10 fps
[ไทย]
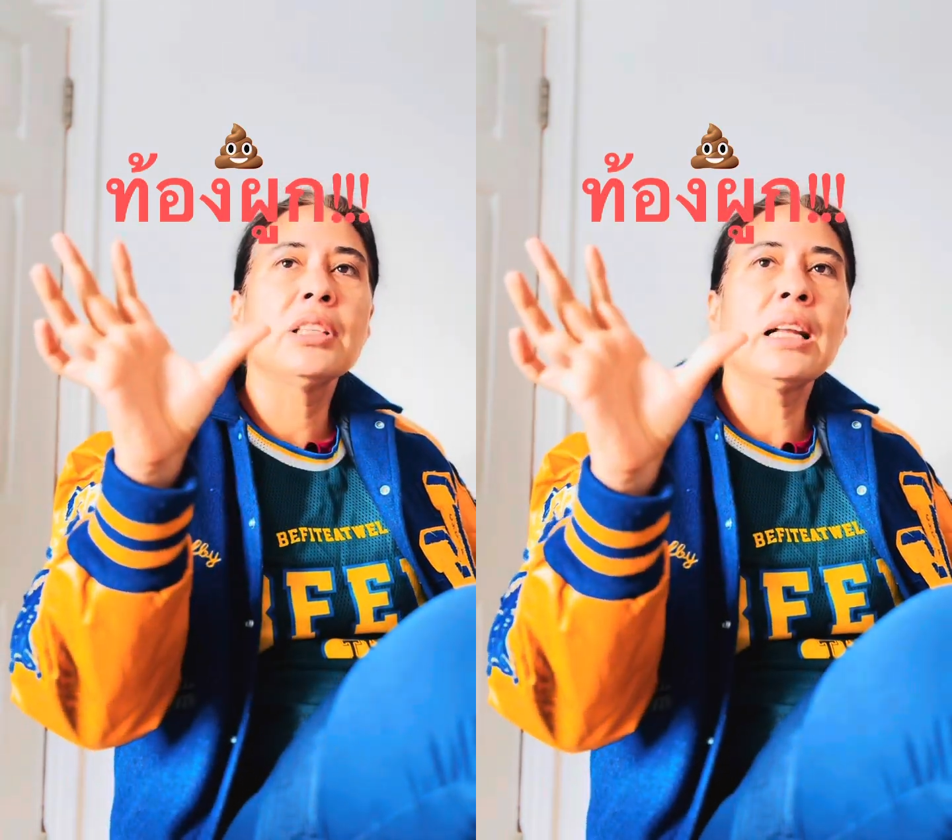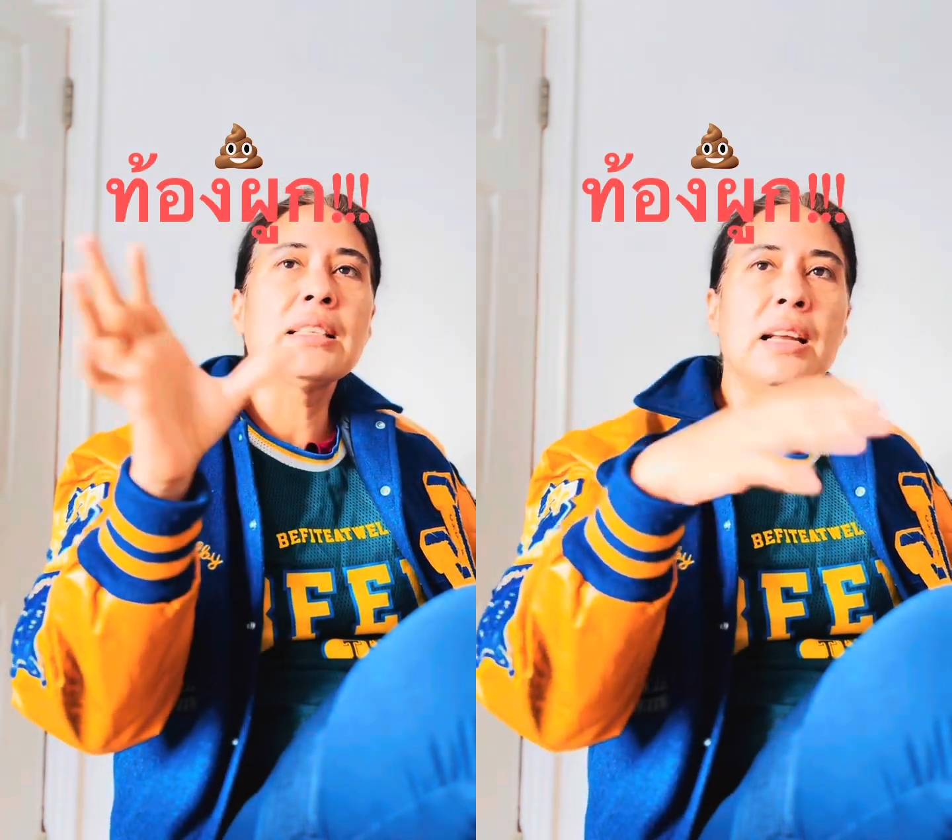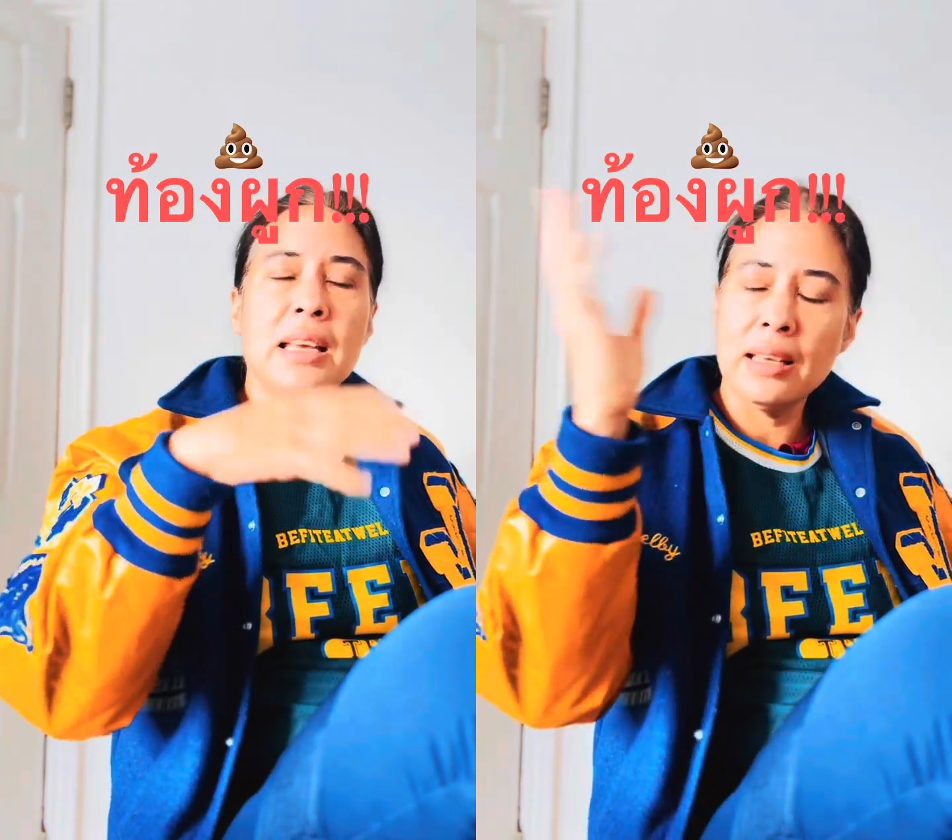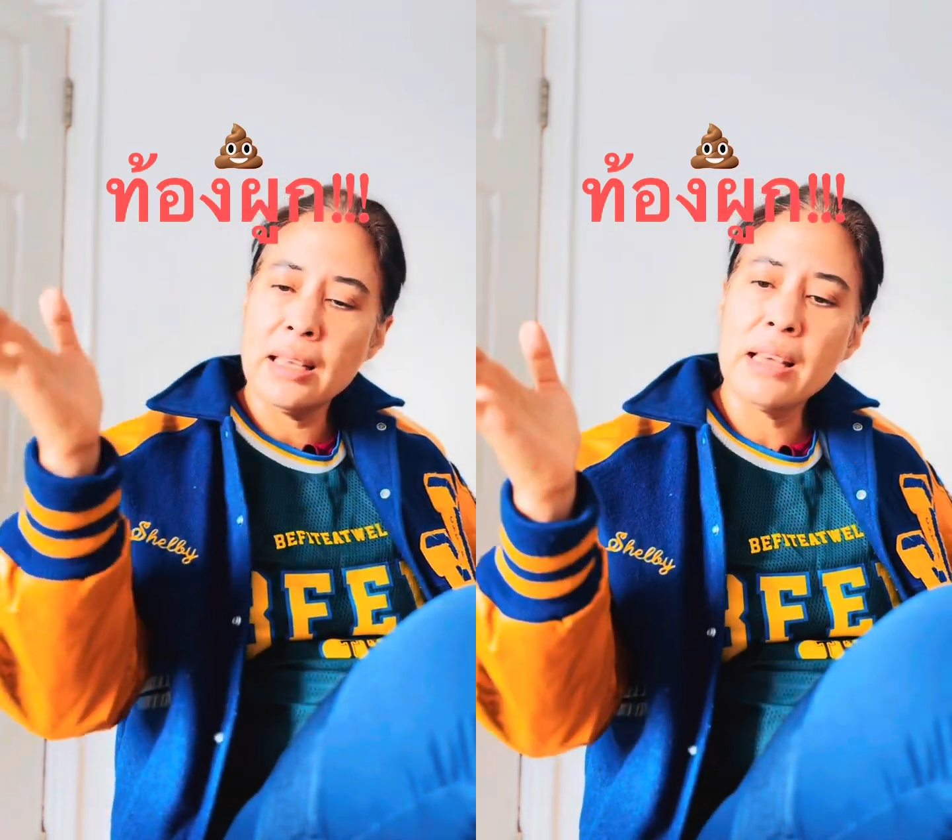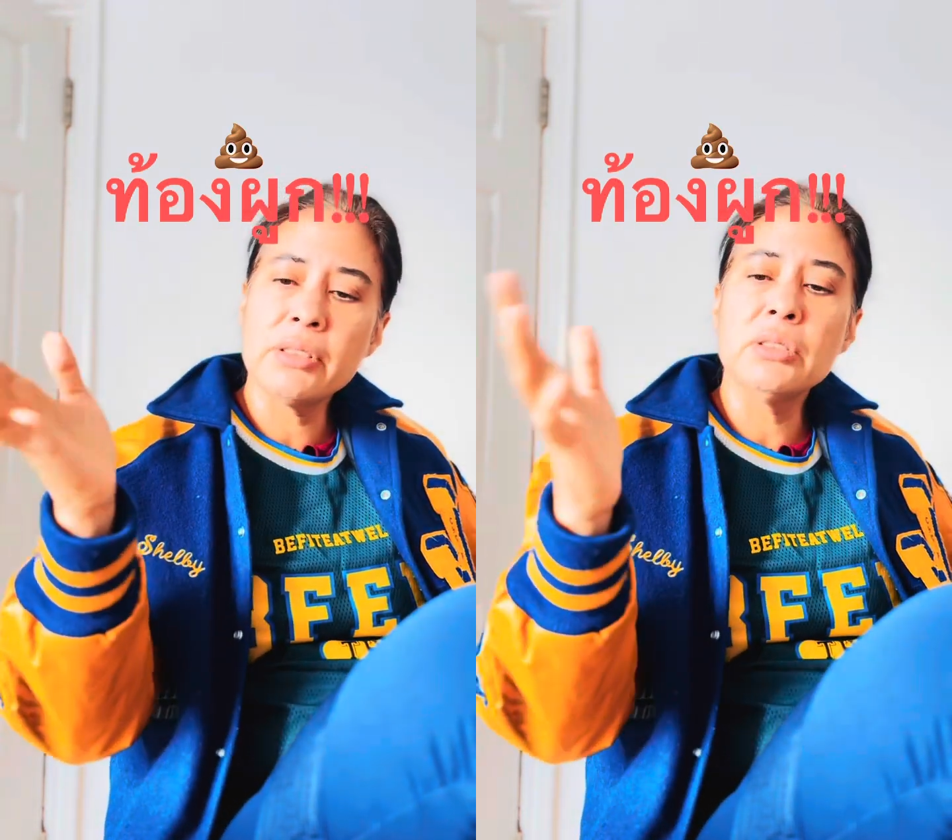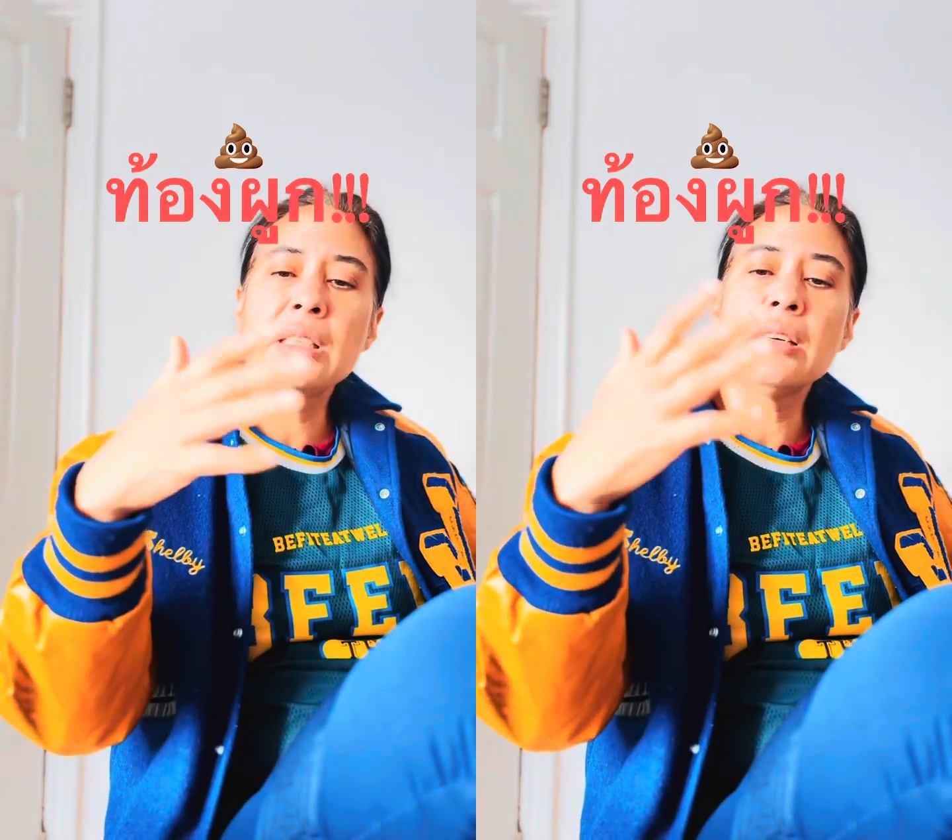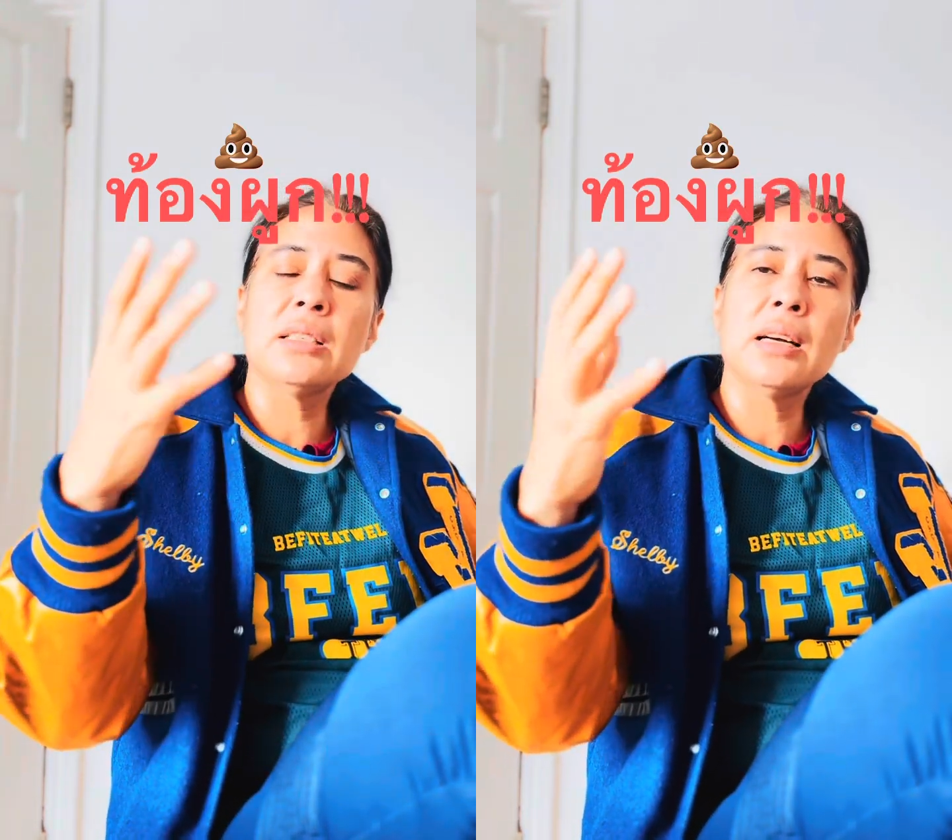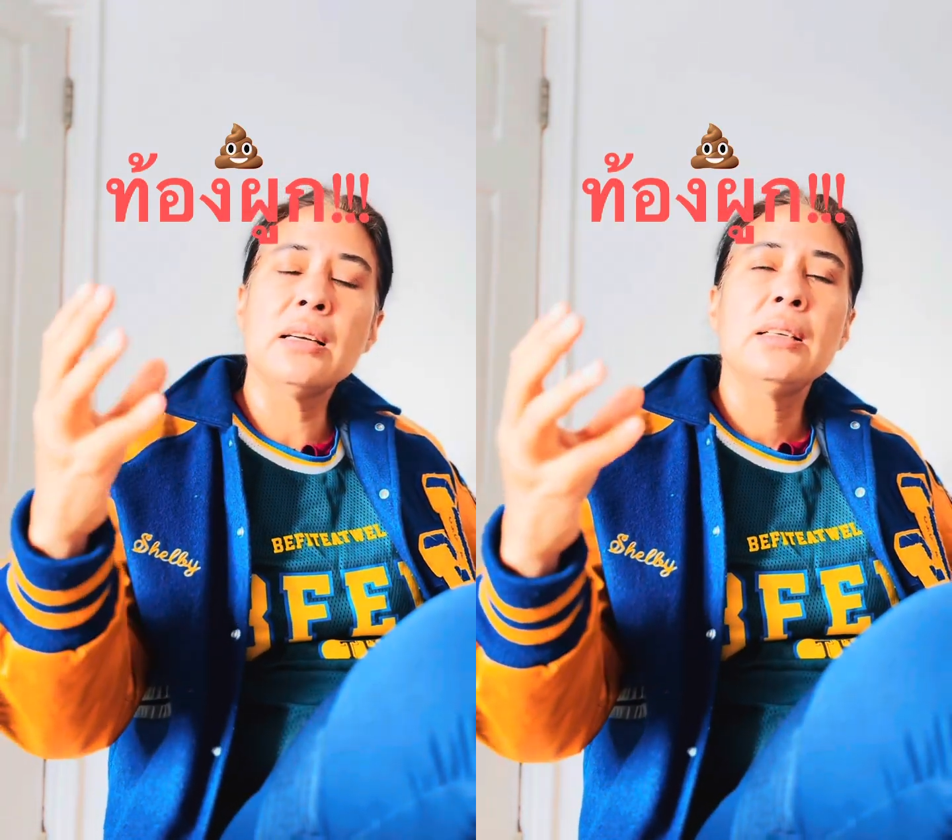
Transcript: หลังจากนั้นอีกอีกเลเวลหนึ่งก็จะ